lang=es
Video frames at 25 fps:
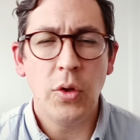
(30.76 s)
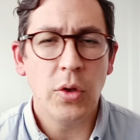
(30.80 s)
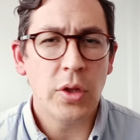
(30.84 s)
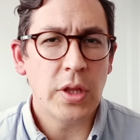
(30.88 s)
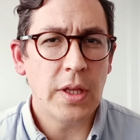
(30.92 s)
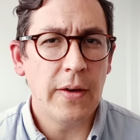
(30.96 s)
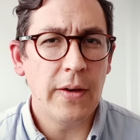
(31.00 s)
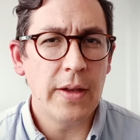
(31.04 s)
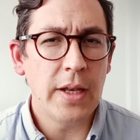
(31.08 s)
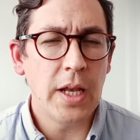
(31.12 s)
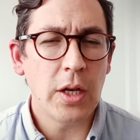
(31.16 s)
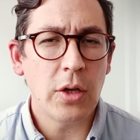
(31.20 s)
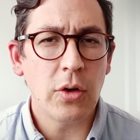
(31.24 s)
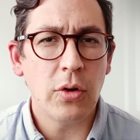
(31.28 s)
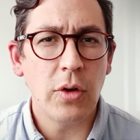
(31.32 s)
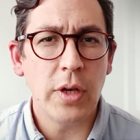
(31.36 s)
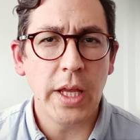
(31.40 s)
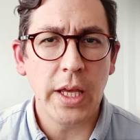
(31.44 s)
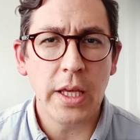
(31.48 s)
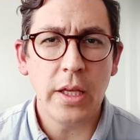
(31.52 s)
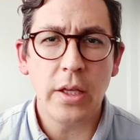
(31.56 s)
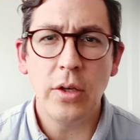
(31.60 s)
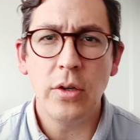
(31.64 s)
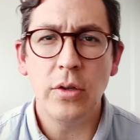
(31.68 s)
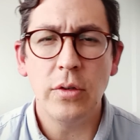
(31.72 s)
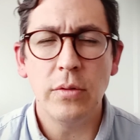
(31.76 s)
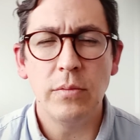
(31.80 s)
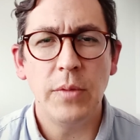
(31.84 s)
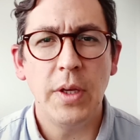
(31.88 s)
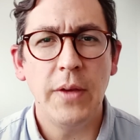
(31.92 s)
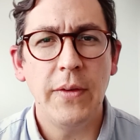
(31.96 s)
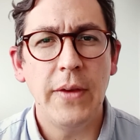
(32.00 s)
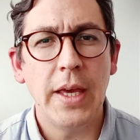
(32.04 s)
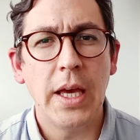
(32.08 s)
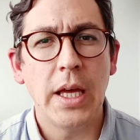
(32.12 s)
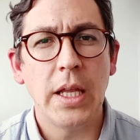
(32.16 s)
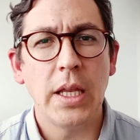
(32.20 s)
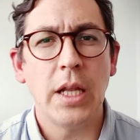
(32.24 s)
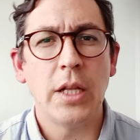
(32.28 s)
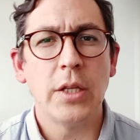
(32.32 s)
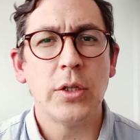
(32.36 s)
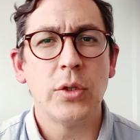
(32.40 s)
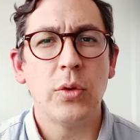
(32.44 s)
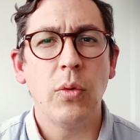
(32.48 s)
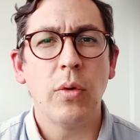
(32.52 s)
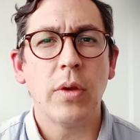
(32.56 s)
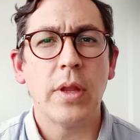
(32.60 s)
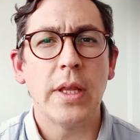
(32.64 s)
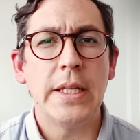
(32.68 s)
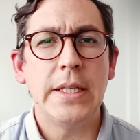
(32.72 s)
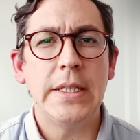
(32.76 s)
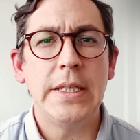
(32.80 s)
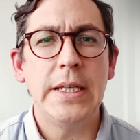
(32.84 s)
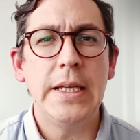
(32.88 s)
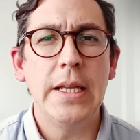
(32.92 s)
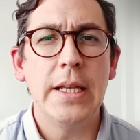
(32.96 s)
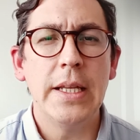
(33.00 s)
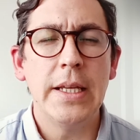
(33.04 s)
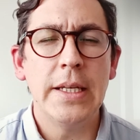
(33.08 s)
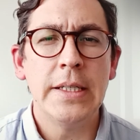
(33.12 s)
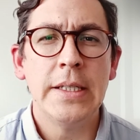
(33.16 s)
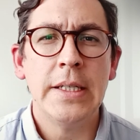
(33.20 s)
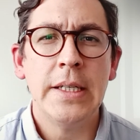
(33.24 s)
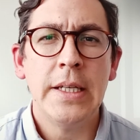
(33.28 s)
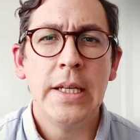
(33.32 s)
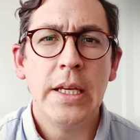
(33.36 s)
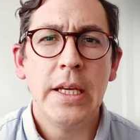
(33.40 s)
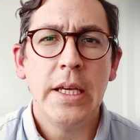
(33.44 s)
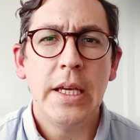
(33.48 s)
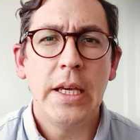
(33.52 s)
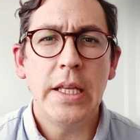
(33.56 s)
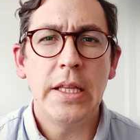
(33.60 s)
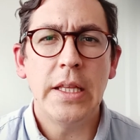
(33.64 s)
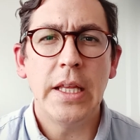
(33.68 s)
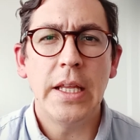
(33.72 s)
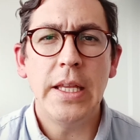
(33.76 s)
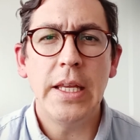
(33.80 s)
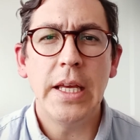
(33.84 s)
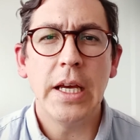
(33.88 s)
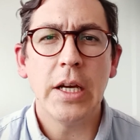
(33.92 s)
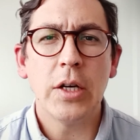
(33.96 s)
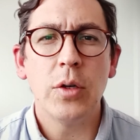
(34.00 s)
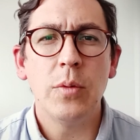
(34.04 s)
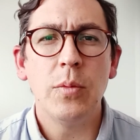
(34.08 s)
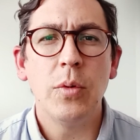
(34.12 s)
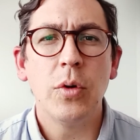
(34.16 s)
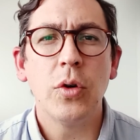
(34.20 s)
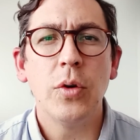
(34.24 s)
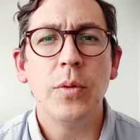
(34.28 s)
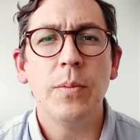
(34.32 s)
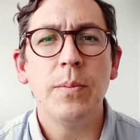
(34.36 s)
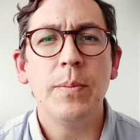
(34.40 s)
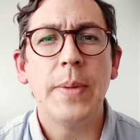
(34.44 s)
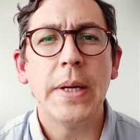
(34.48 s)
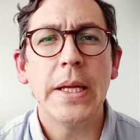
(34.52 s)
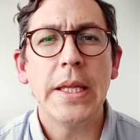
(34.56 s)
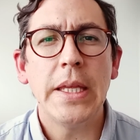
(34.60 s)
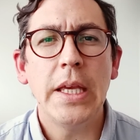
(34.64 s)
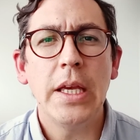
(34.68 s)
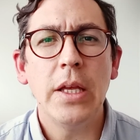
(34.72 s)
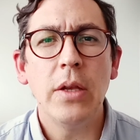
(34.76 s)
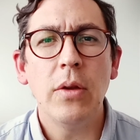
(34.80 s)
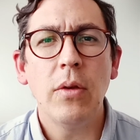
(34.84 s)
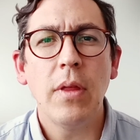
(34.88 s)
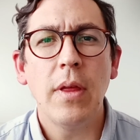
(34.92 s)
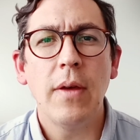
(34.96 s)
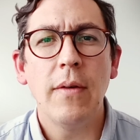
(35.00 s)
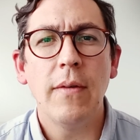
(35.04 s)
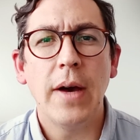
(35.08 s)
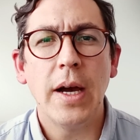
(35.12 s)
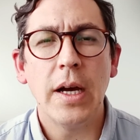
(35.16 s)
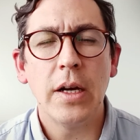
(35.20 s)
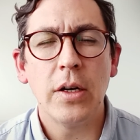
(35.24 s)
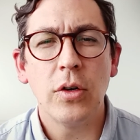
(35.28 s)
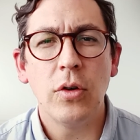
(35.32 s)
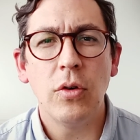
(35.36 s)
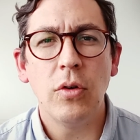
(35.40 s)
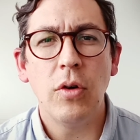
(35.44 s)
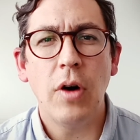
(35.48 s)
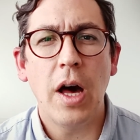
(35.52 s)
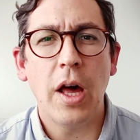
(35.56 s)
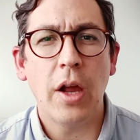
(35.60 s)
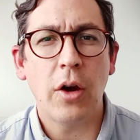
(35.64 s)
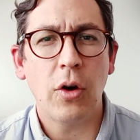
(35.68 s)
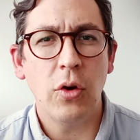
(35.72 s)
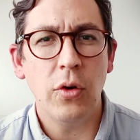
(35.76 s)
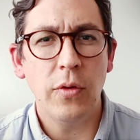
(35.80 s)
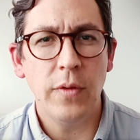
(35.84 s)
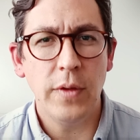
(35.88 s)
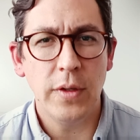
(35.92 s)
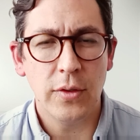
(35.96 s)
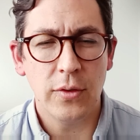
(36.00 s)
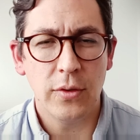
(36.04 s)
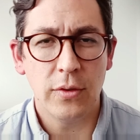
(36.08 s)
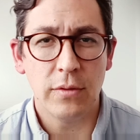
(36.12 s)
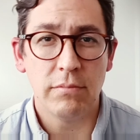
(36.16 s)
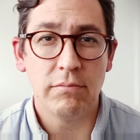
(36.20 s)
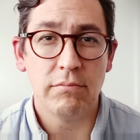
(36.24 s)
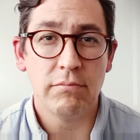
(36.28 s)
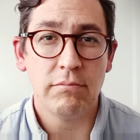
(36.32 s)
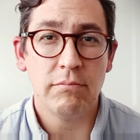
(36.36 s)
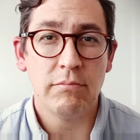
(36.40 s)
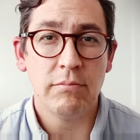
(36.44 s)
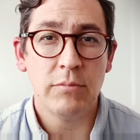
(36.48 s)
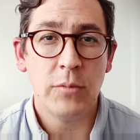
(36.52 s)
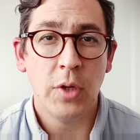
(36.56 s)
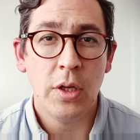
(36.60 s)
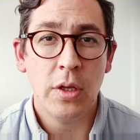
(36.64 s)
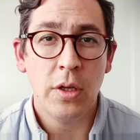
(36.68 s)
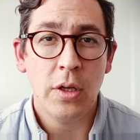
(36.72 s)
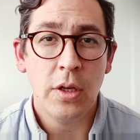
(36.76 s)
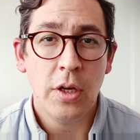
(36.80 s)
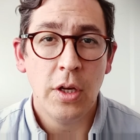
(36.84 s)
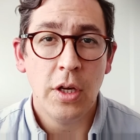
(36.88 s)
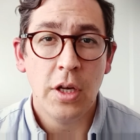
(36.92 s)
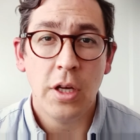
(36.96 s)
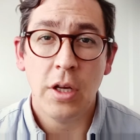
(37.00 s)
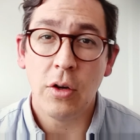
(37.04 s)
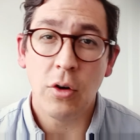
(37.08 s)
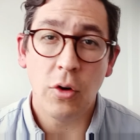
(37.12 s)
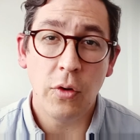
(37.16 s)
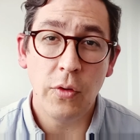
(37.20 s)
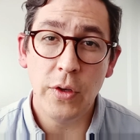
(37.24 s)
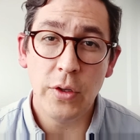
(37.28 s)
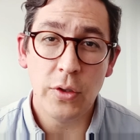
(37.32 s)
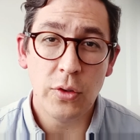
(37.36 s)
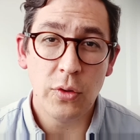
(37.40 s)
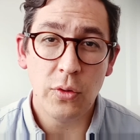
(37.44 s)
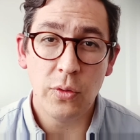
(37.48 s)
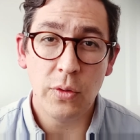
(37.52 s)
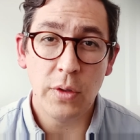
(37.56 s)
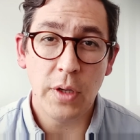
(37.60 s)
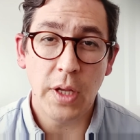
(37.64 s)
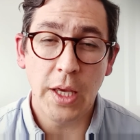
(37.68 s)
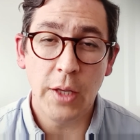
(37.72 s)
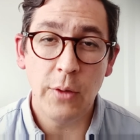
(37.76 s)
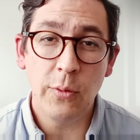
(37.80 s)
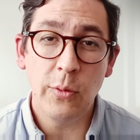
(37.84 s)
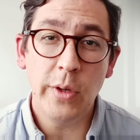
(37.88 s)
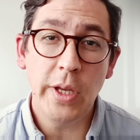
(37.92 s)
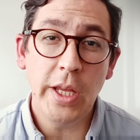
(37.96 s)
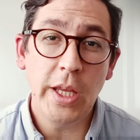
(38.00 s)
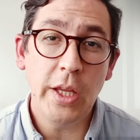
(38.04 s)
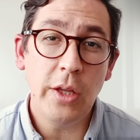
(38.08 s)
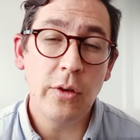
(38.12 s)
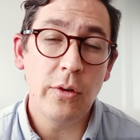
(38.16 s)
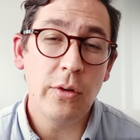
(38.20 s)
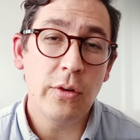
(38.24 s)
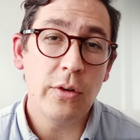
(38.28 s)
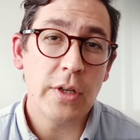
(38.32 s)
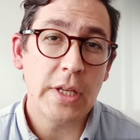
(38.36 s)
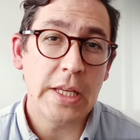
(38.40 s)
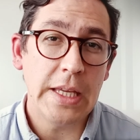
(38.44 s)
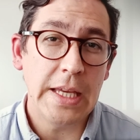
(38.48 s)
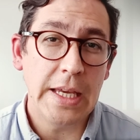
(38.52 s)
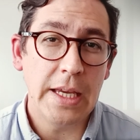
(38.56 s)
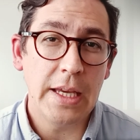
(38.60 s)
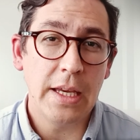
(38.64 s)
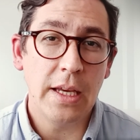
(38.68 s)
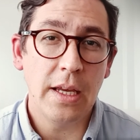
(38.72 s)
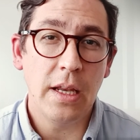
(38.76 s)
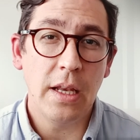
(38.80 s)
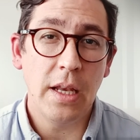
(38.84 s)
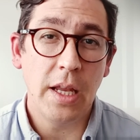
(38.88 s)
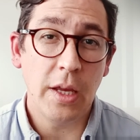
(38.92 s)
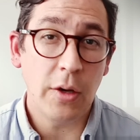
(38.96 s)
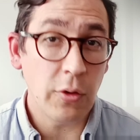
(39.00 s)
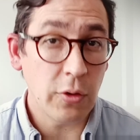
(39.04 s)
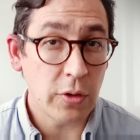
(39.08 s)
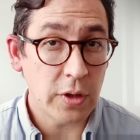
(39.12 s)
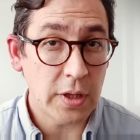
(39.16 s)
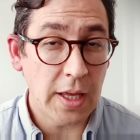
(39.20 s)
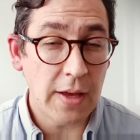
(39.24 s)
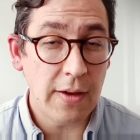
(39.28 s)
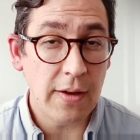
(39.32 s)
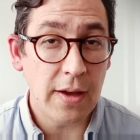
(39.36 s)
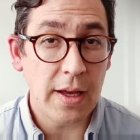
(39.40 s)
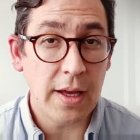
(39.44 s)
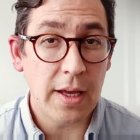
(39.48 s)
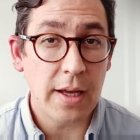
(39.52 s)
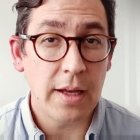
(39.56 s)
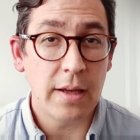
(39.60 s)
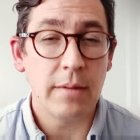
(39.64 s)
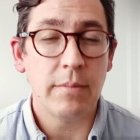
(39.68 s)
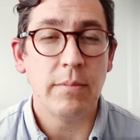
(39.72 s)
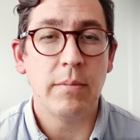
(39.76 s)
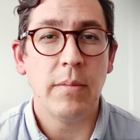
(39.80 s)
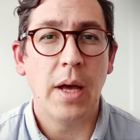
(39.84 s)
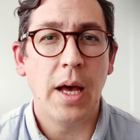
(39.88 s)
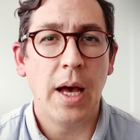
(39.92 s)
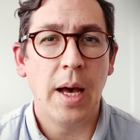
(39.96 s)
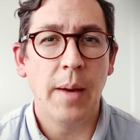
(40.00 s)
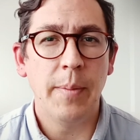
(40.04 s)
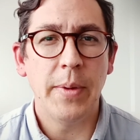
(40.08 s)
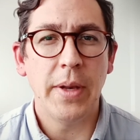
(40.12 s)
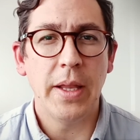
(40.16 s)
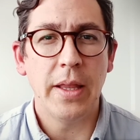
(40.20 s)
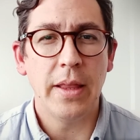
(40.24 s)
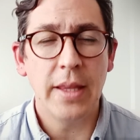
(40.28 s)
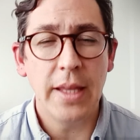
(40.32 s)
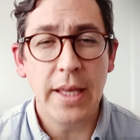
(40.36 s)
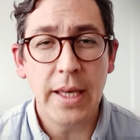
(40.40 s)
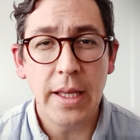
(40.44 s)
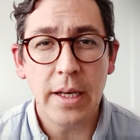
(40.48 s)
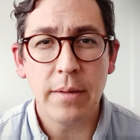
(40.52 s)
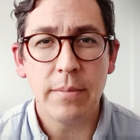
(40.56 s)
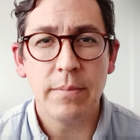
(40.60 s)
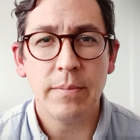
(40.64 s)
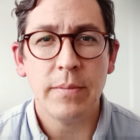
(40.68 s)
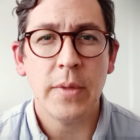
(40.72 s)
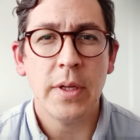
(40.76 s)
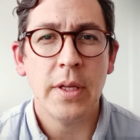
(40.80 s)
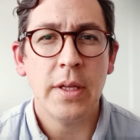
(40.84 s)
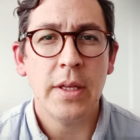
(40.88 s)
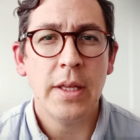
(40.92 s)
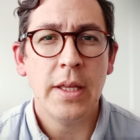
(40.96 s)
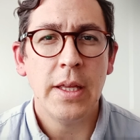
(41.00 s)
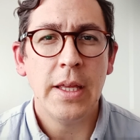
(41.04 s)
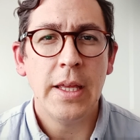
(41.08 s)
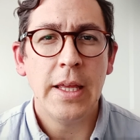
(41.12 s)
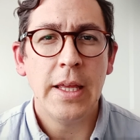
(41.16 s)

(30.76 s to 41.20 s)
estaba en el colegio, vivía en el sur de Chile y tenía como compañero de banco a Robinson. Robinson era un niño que le costaba aprender,